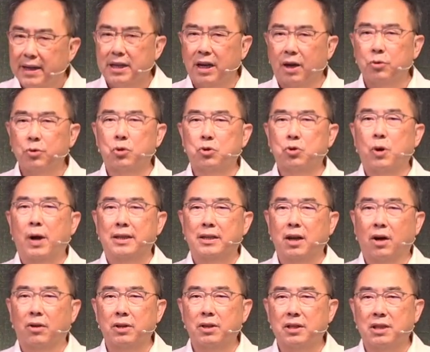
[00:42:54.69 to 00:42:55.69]
非常
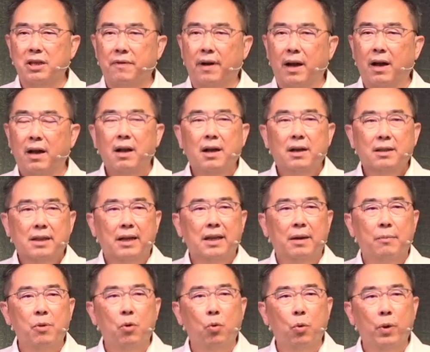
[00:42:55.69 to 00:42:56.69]
多传道的地方，
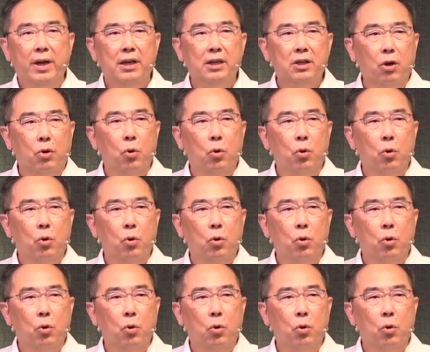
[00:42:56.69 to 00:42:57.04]
但他们